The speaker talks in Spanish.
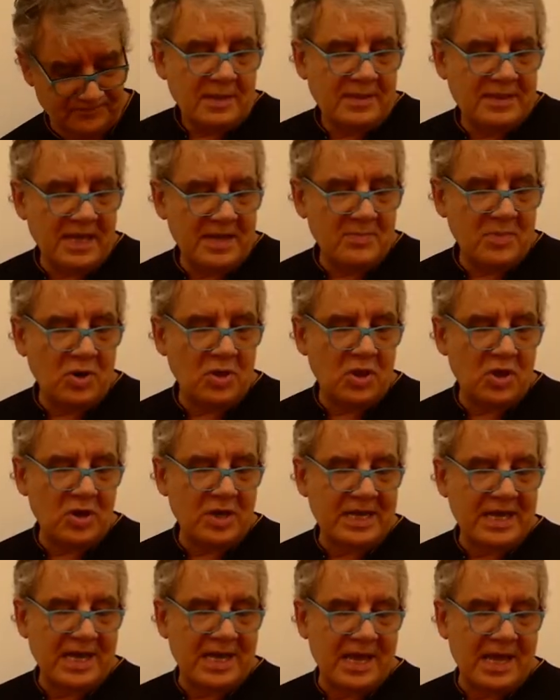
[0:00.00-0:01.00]
De
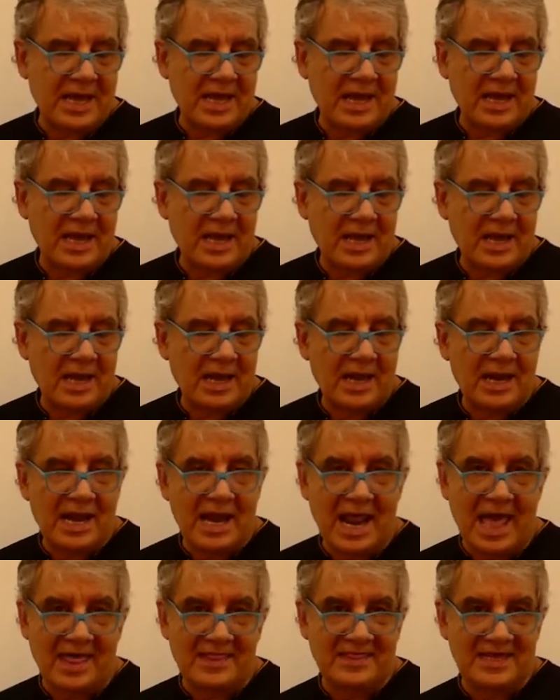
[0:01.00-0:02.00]
modo que
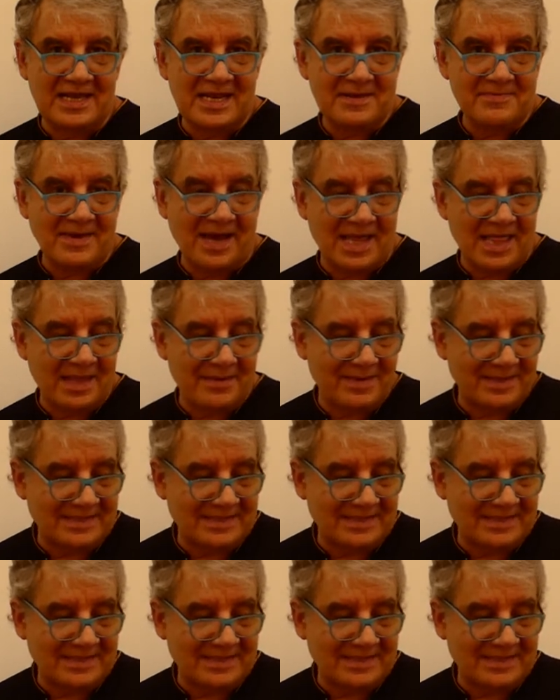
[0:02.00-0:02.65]
la derivada